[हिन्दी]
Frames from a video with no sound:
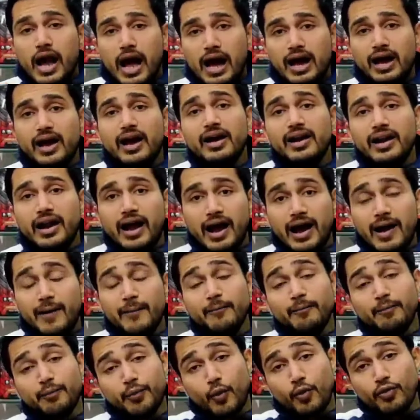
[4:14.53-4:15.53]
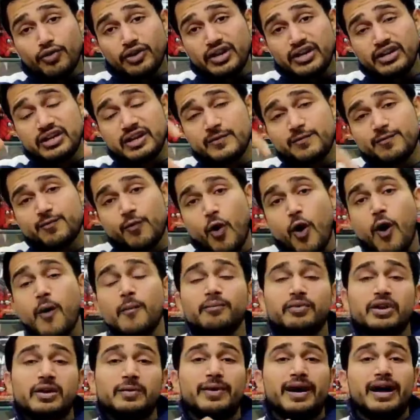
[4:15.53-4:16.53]
अगर हम प्रोटीन की
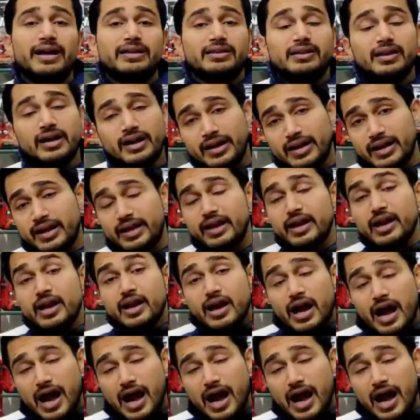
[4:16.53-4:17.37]
फॉर्म की बात करें